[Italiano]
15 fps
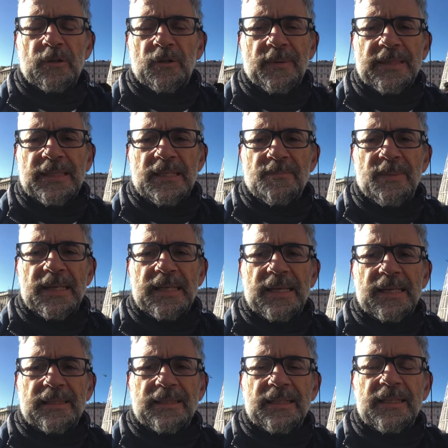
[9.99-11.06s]
una domanda
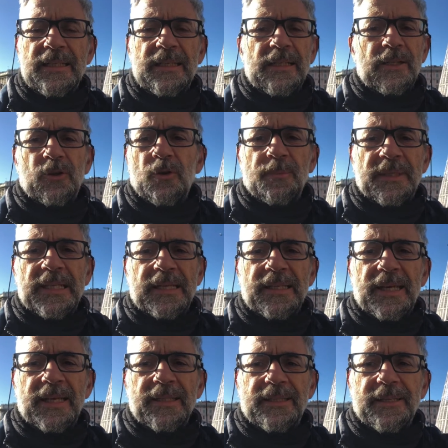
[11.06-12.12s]
sbagliata, non mi dà
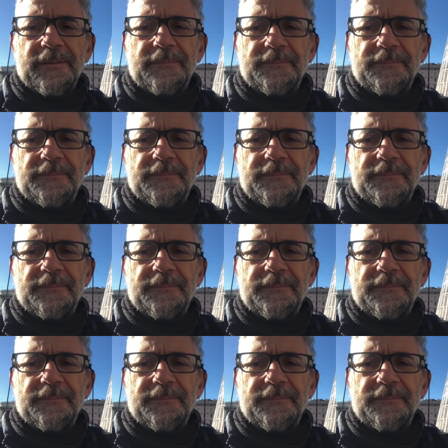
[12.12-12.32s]
niente.